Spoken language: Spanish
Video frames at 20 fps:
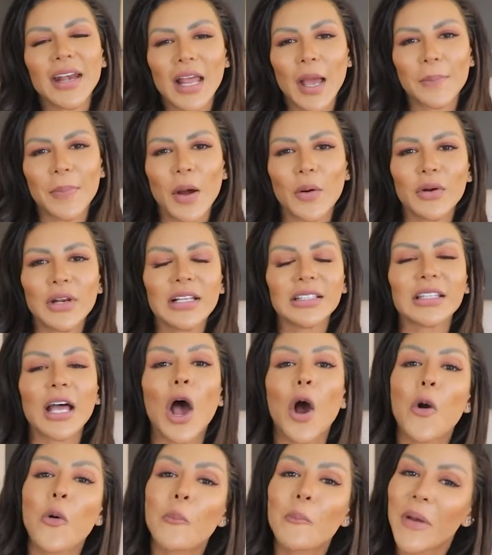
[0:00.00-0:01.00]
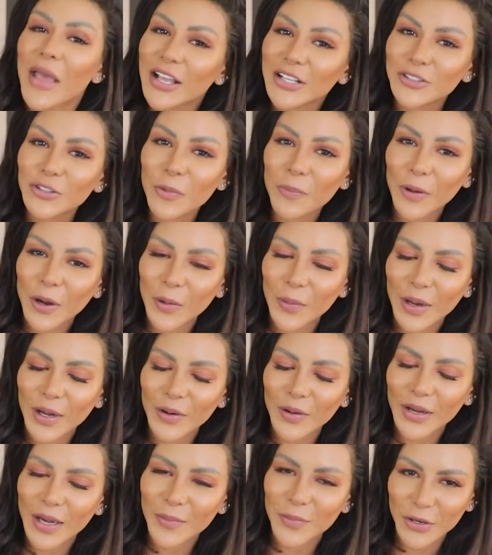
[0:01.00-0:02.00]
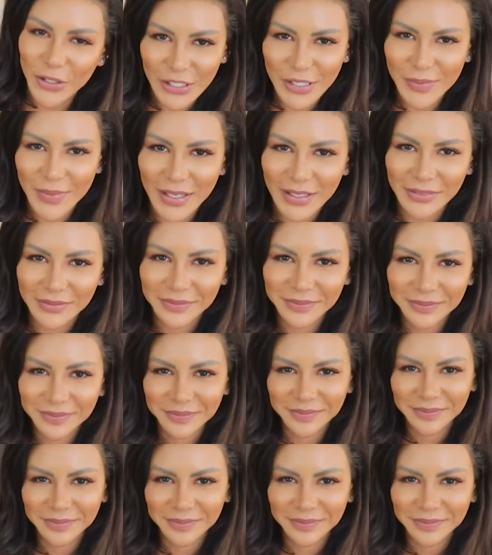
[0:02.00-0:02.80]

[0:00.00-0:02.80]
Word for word: al estilo María Paulita. Un beso, espero verlos